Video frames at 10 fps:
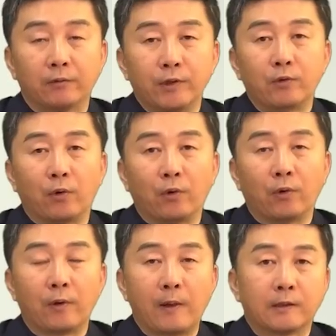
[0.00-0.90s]

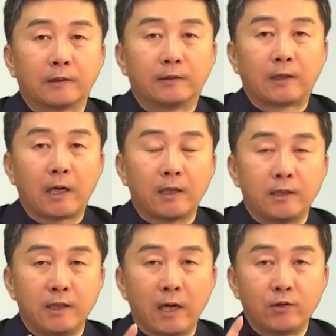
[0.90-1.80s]
그리고 그가
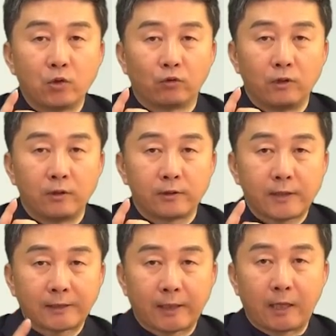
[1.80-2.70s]
이한용을
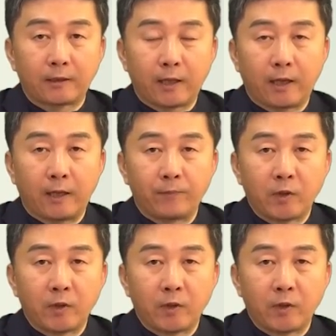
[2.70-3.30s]
사살할 때